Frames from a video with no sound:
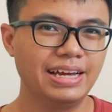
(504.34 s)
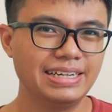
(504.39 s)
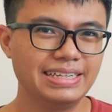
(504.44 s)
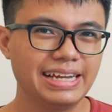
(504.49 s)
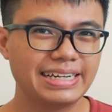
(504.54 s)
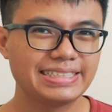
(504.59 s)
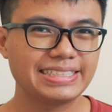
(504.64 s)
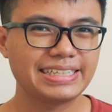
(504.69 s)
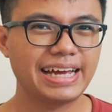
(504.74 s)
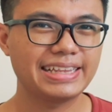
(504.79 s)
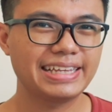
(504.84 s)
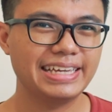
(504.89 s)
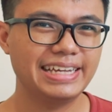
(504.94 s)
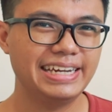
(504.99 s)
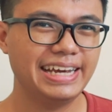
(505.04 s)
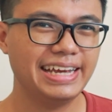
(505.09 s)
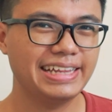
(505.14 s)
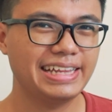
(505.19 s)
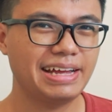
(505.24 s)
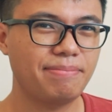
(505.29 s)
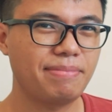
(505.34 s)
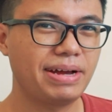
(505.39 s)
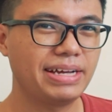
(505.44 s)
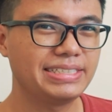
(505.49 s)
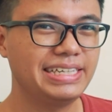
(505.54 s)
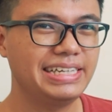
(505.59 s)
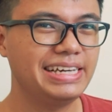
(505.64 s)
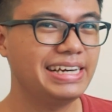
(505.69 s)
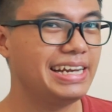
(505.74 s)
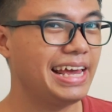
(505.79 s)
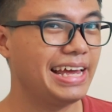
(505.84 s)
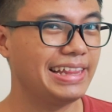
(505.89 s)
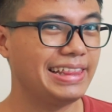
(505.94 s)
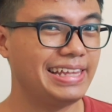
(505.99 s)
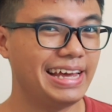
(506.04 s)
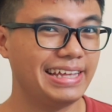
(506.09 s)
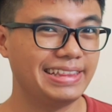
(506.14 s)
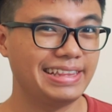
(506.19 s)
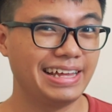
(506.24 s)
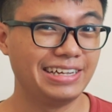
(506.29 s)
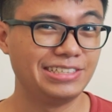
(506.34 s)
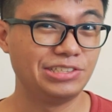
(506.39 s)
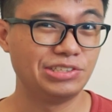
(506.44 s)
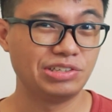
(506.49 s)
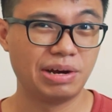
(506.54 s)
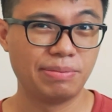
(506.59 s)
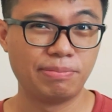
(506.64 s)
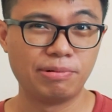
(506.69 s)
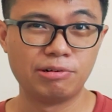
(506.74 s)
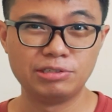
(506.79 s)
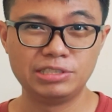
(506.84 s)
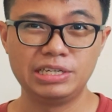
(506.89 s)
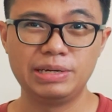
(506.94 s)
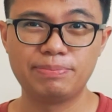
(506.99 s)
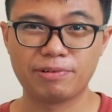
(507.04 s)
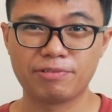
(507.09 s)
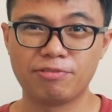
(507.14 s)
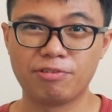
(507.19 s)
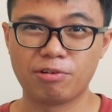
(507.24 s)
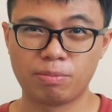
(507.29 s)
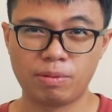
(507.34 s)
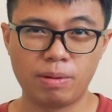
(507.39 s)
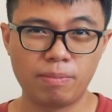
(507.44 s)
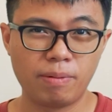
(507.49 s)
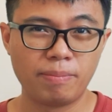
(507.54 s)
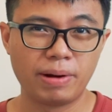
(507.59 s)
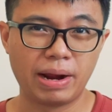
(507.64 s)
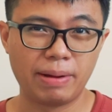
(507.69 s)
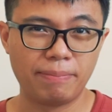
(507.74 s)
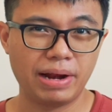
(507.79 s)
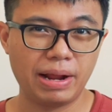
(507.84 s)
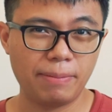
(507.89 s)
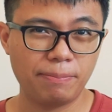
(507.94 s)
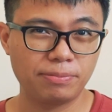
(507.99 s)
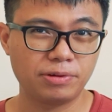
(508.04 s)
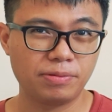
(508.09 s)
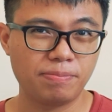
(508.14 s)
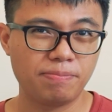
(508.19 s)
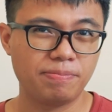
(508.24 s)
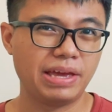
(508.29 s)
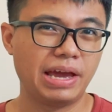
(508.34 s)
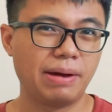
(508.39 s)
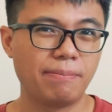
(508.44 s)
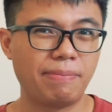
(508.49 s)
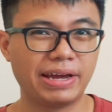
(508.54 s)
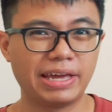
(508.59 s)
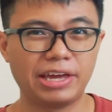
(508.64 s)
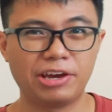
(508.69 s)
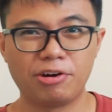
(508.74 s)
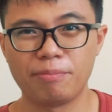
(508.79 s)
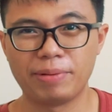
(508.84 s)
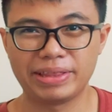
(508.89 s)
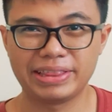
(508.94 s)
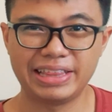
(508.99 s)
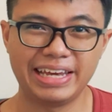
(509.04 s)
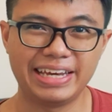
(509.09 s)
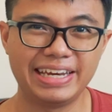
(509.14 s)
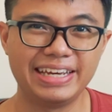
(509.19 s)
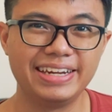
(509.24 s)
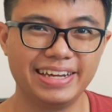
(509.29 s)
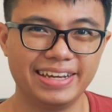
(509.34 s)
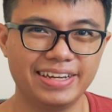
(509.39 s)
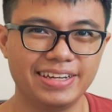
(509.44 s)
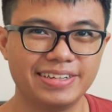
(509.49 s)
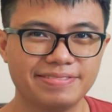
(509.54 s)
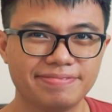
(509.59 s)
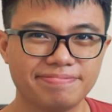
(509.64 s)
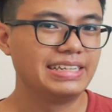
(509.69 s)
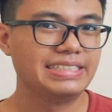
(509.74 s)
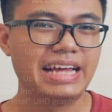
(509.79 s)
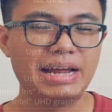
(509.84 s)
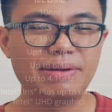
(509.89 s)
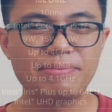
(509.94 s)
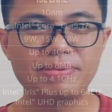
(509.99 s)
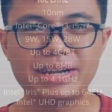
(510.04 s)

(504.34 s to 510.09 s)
Dan saat ini kita masih ngeliat-liat dan juga menguji performa beberapa laptop yang pakai Comet Lake ini. Dan